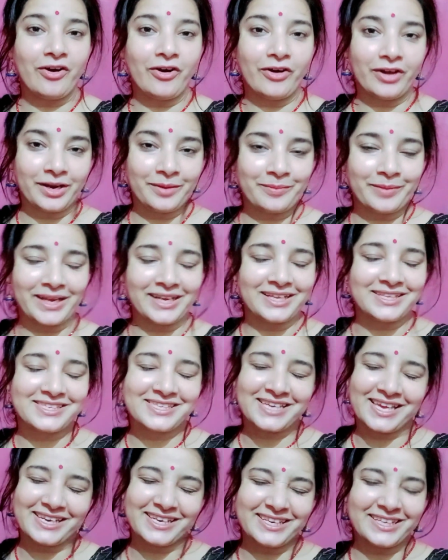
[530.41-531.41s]
और हमारे
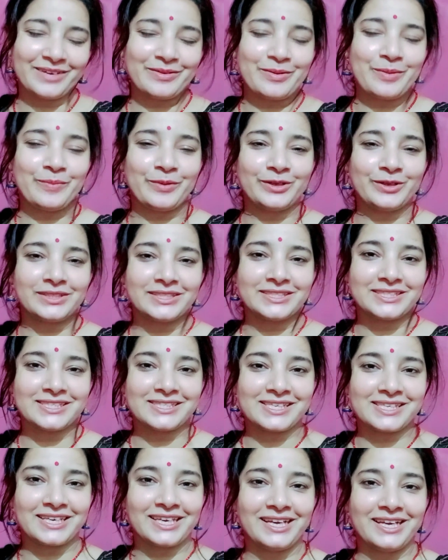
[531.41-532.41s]
चैनल का भी बहुत अच्छे
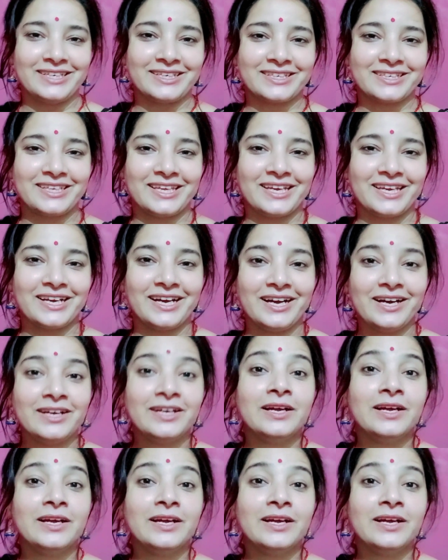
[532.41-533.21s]
से ख्याल रखिएगा